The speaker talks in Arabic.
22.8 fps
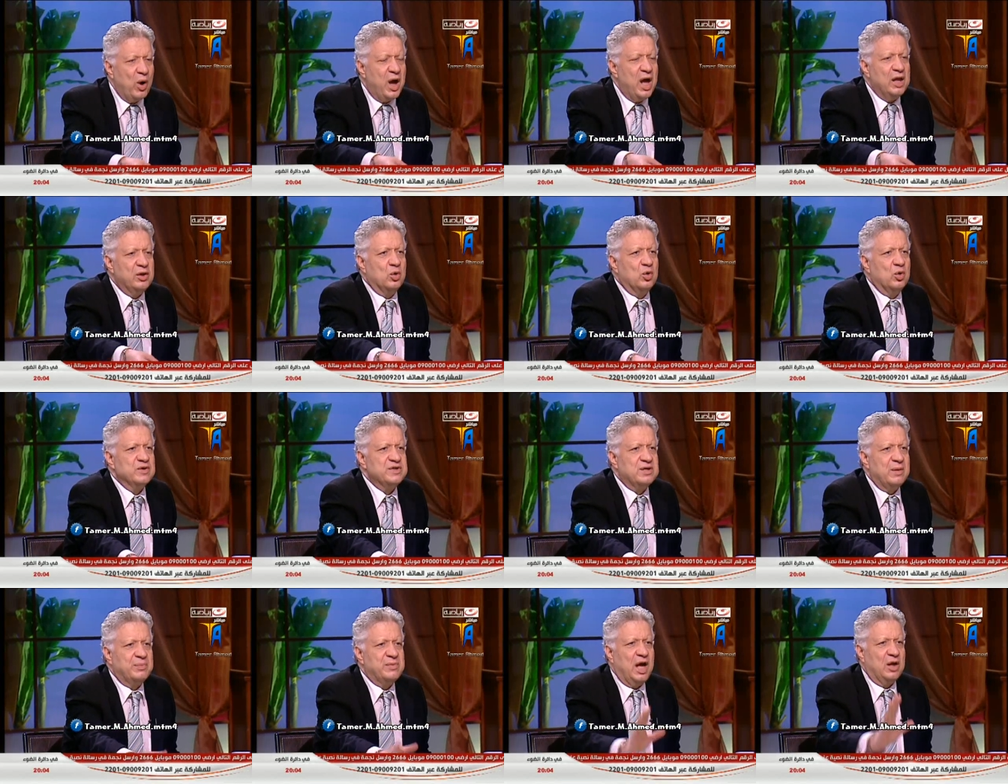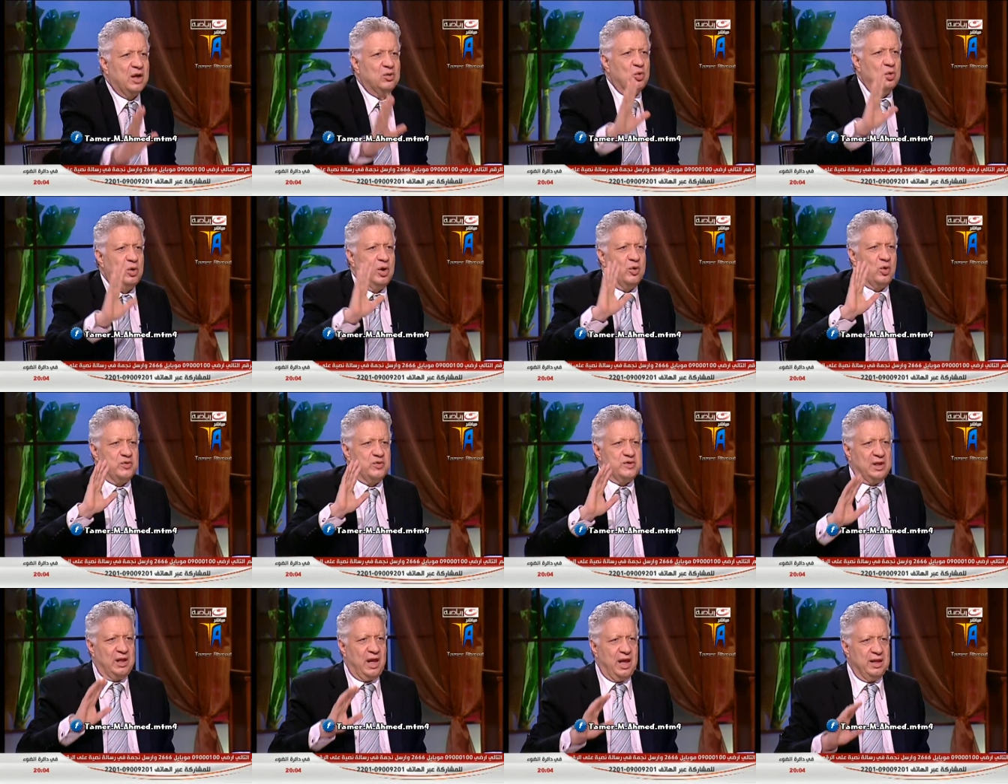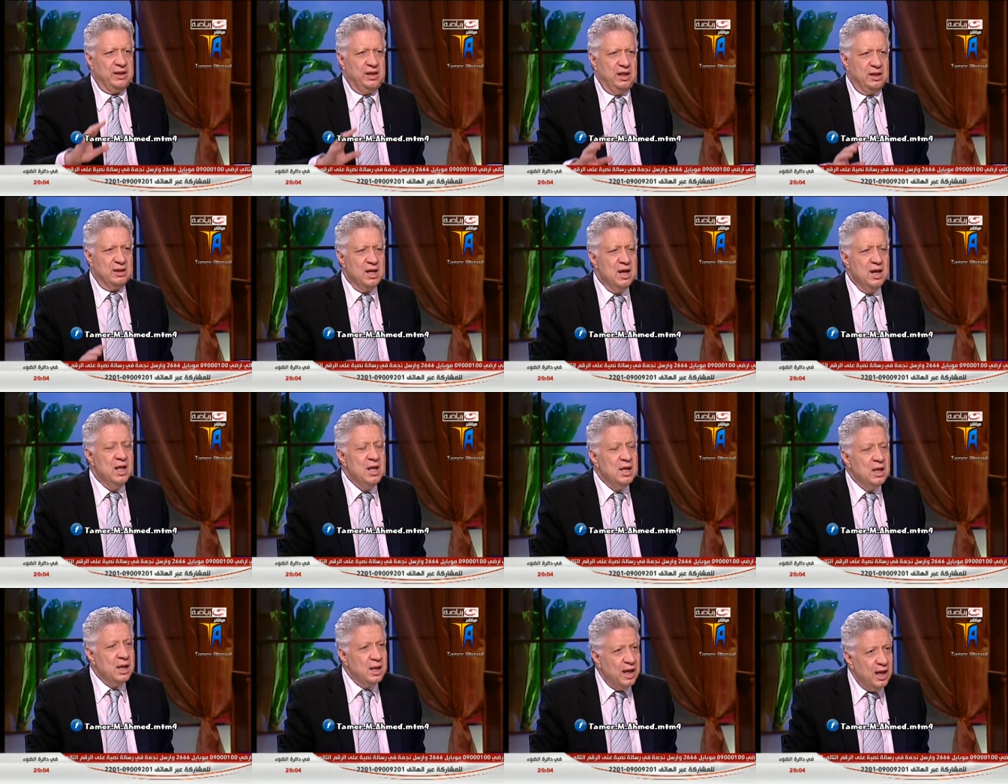وخد الرخصه بتاعته رخصه حديد
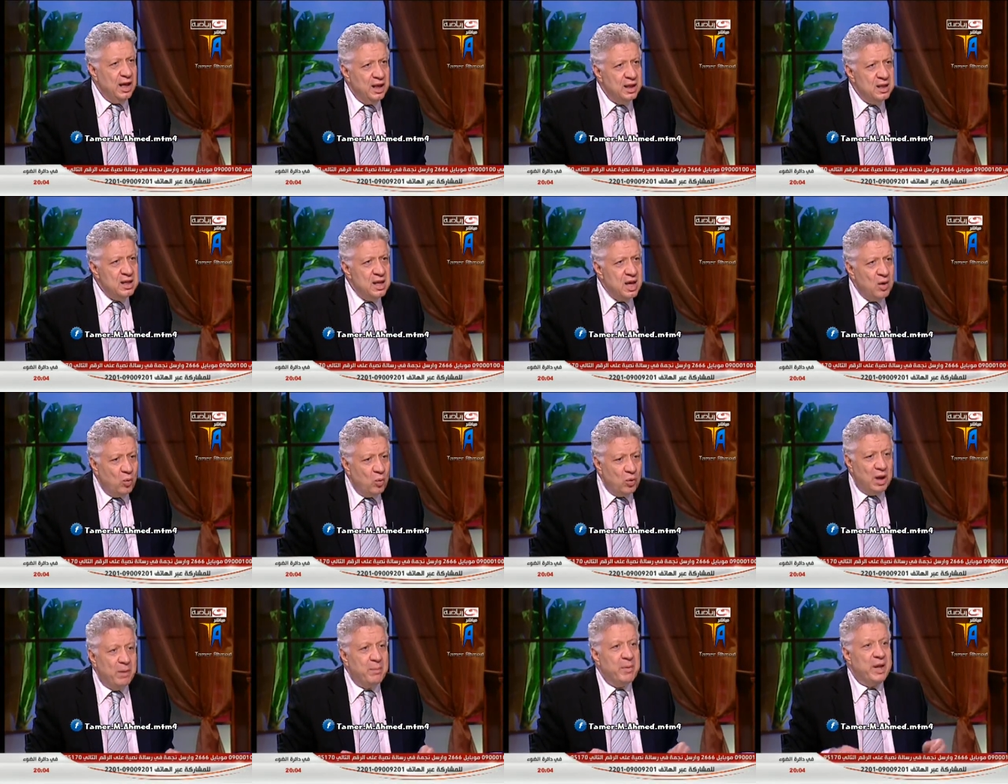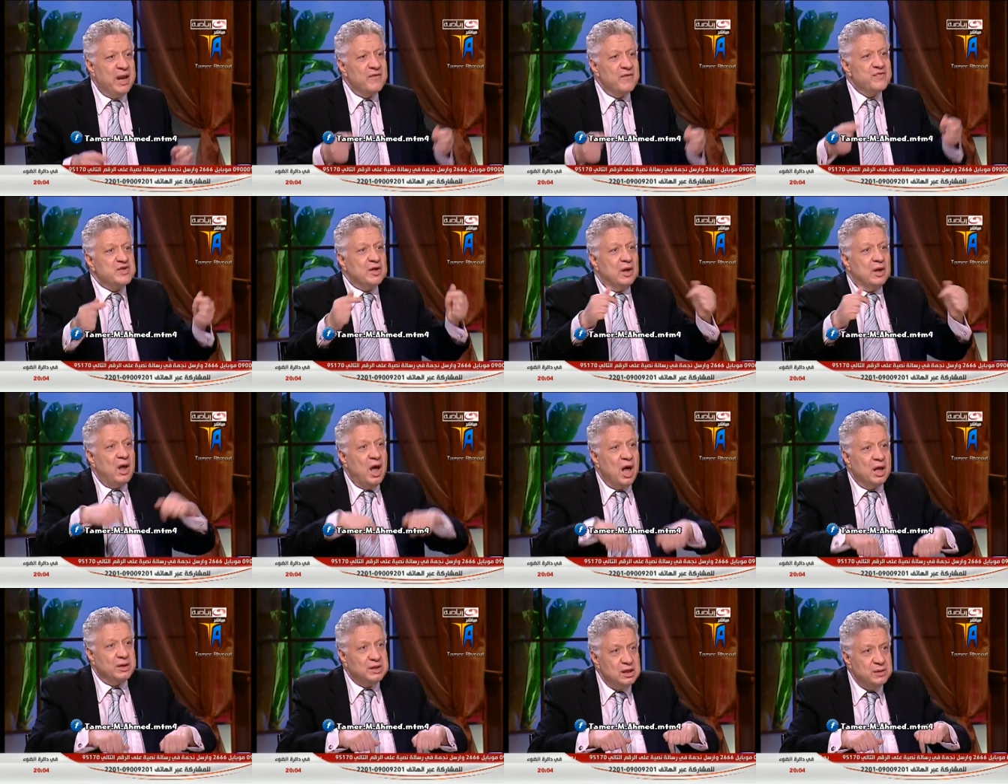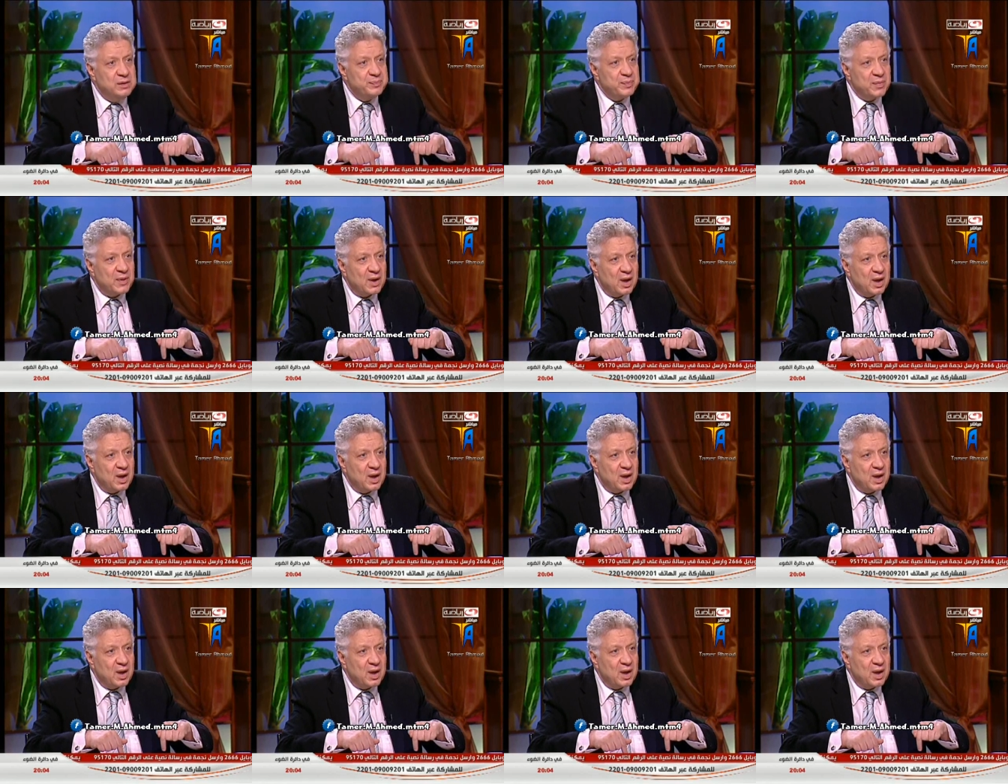ها ولما نفس القاضي